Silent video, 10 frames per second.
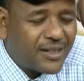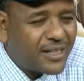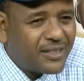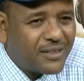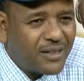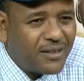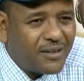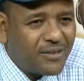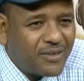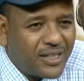الرائد كم
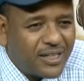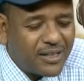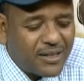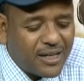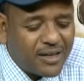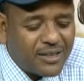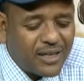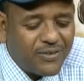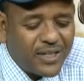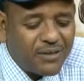لاعب إصابات
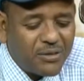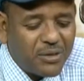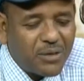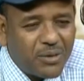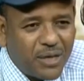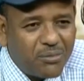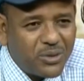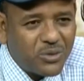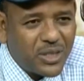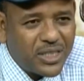أكثر فريق من قبل لعب
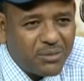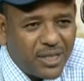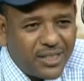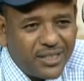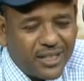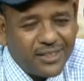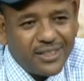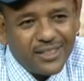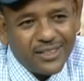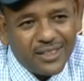بصورة جماعية
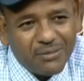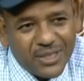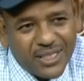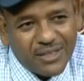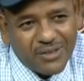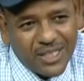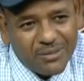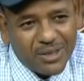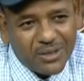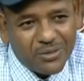خطرة جدا بالذات
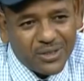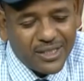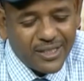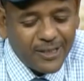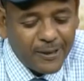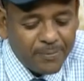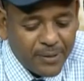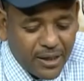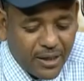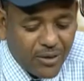الهجمات المرتدة
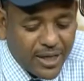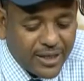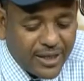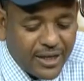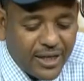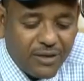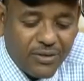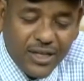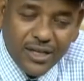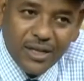ولكن الأهلي
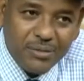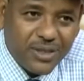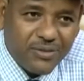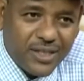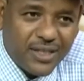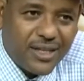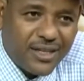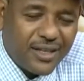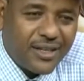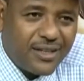فريق كبير فريق
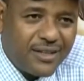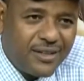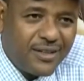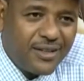عريق يعني